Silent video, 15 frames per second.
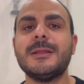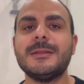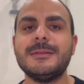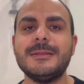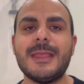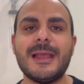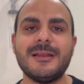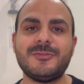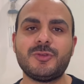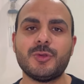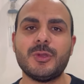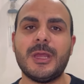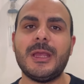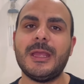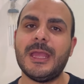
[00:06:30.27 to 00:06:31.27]

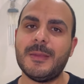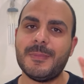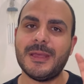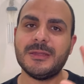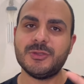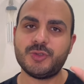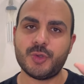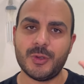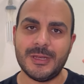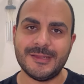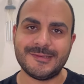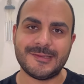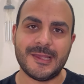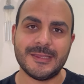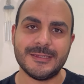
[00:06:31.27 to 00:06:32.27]
Nelson'a hemen şöyle
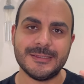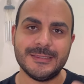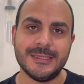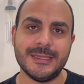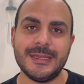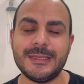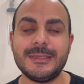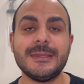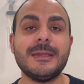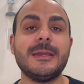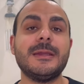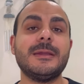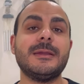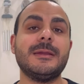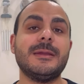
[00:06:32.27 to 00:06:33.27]
saygı diyerek
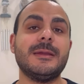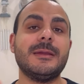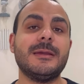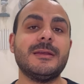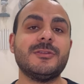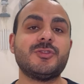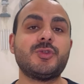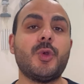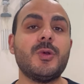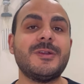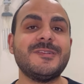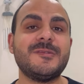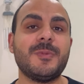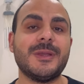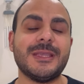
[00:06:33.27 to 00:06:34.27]
e, son
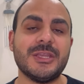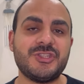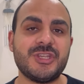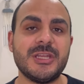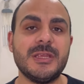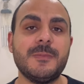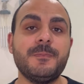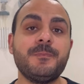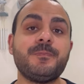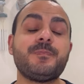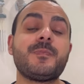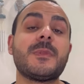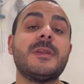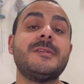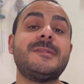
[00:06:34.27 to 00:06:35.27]
kısma geçelim.
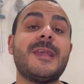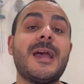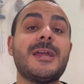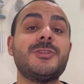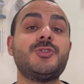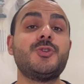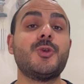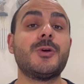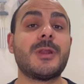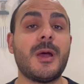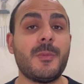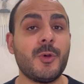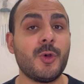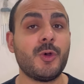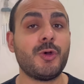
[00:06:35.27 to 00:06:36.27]
Sergio
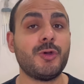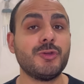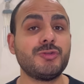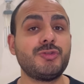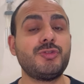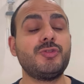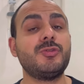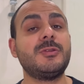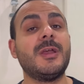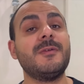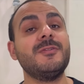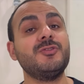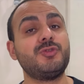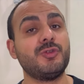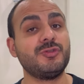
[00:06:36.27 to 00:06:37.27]
Ramos,
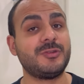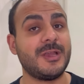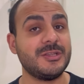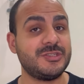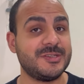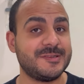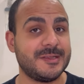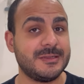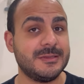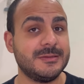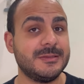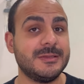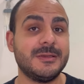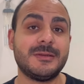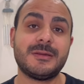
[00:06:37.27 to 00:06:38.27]
Davinson Sanchez
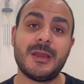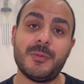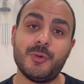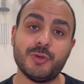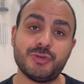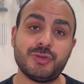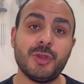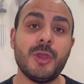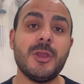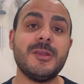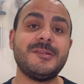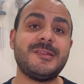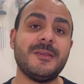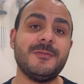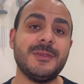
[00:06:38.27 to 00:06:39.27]
alındı. Ramos
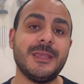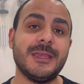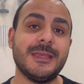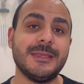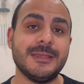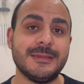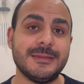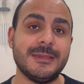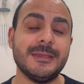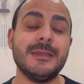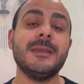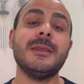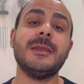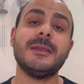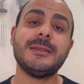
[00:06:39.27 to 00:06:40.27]
seviyeye
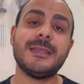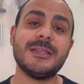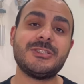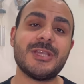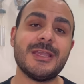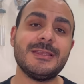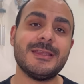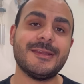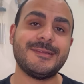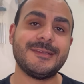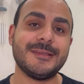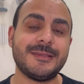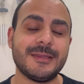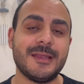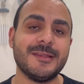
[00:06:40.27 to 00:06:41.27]
gitti. Geçen
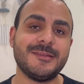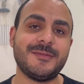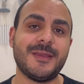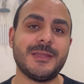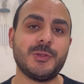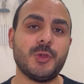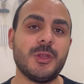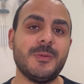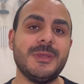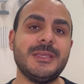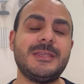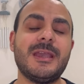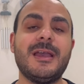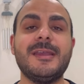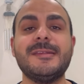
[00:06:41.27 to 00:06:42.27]
yazki transfer dönemi
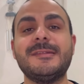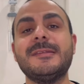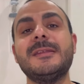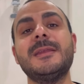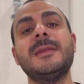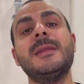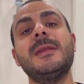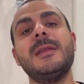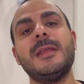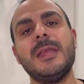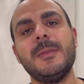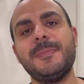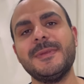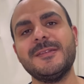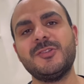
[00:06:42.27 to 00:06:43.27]
hikayesini
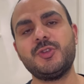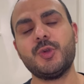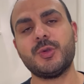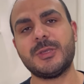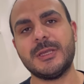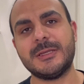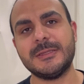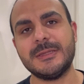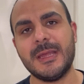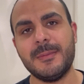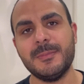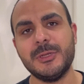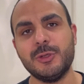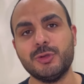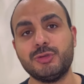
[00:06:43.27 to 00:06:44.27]
hepiniz çok
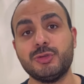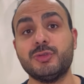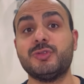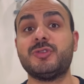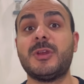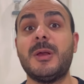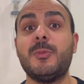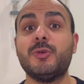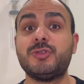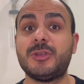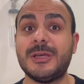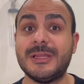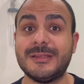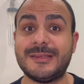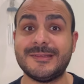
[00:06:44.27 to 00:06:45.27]
yakından biliyorsunuz. Ramos
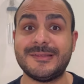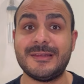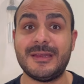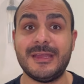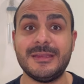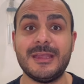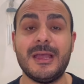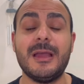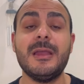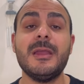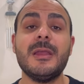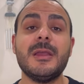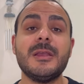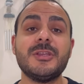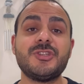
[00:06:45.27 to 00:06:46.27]
Galatasaray'da
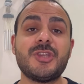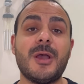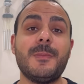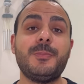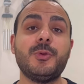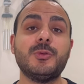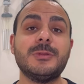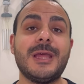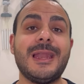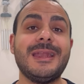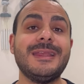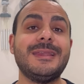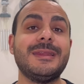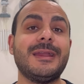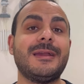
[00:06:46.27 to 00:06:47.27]
Şampiyonlar
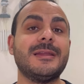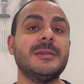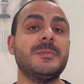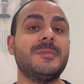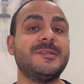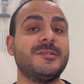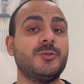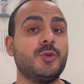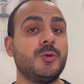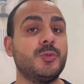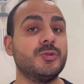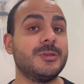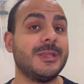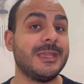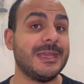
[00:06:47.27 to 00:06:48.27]
Ligi'ne kalınması
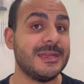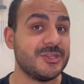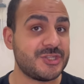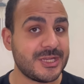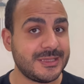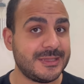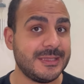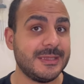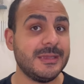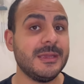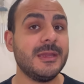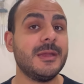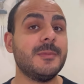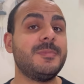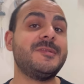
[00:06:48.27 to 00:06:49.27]
durumunda gelecekti.
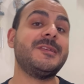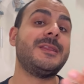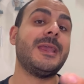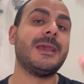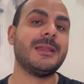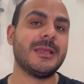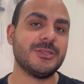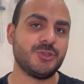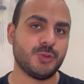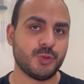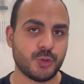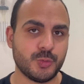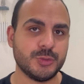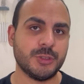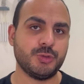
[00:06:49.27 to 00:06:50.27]
Bizi de yalancı
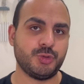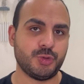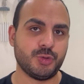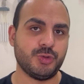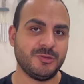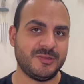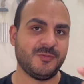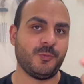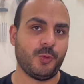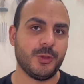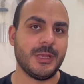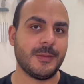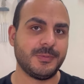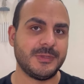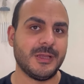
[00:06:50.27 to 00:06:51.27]
durumuna düşürdü sırf o
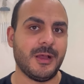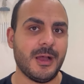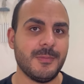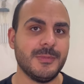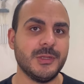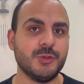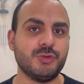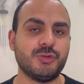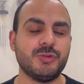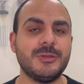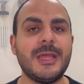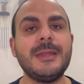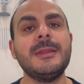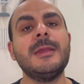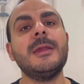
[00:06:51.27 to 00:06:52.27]
yaptığı hamle
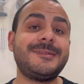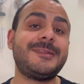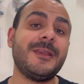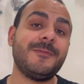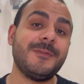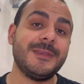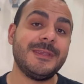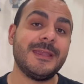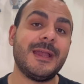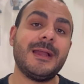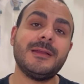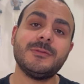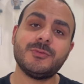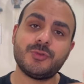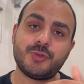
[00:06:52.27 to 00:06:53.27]
yüzünden.
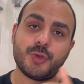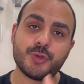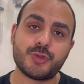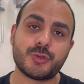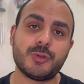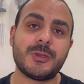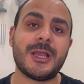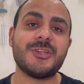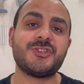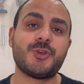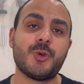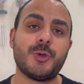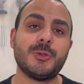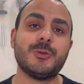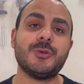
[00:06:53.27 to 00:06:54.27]
Sevilla çocukluk
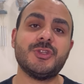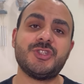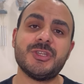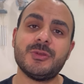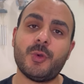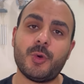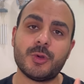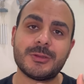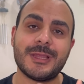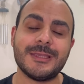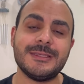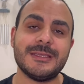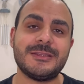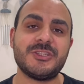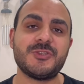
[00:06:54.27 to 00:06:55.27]
aşkı olduğu için oradan
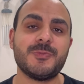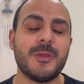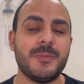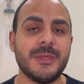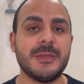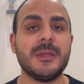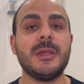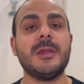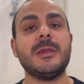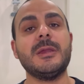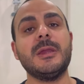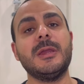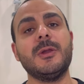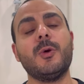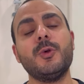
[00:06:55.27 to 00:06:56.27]
yetişme bir
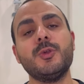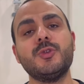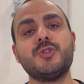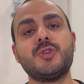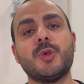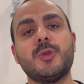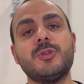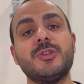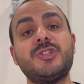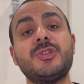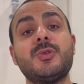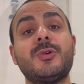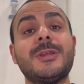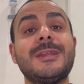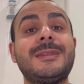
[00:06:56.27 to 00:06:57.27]
e, oyuncu olduğu için
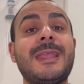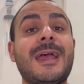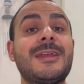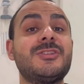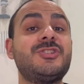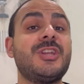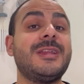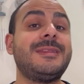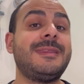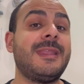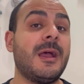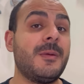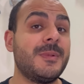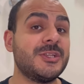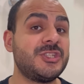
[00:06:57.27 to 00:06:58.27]
orayı tercih etti
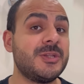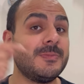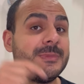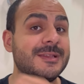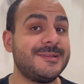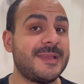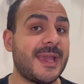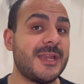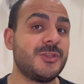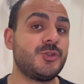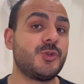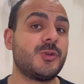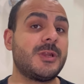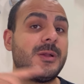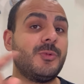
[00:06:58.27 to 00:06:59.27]
ama şimdi
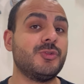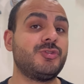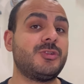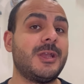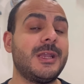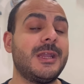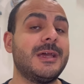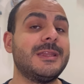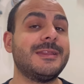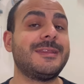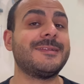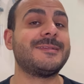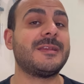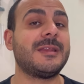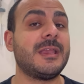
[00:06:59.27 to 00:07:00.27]
Sergio Ramos'tan
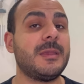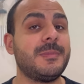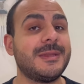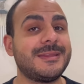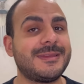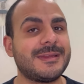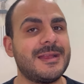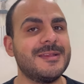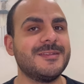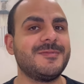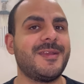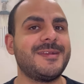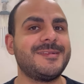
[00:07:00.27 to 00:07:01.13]
Galatasaray'a bir transfer